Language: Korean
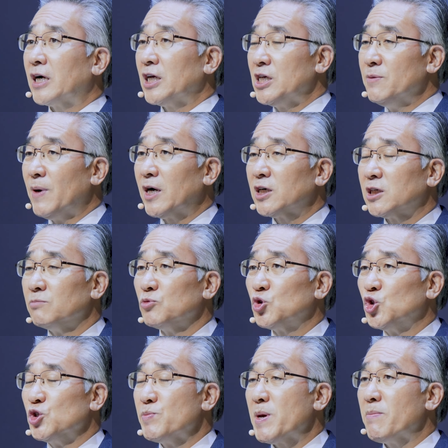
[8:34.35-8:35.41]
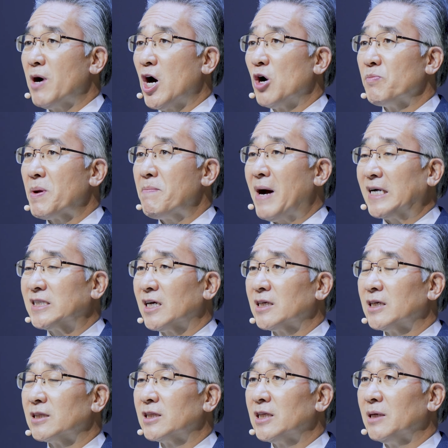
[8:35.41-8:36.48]
내가 이만큼 주님의 마음에
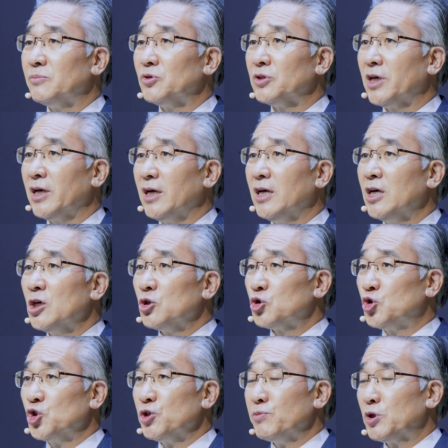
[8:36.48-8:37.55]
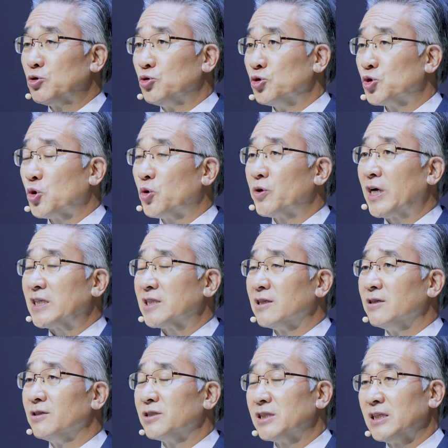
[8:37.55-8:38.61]
맞았기 때문에 주님이 구속을
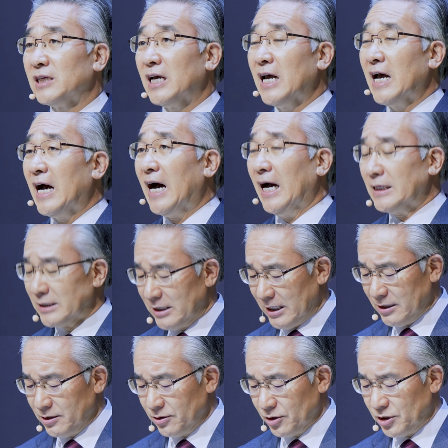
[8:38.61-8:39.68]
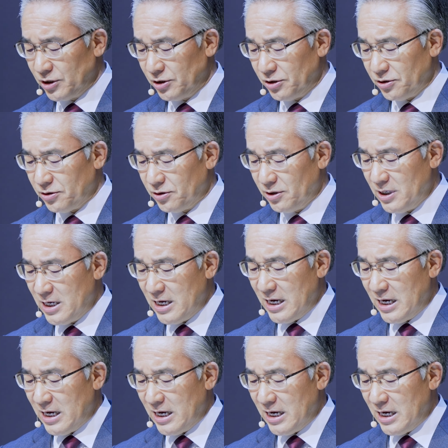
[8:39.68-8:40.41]
하신 것이 아니라는 것이죠.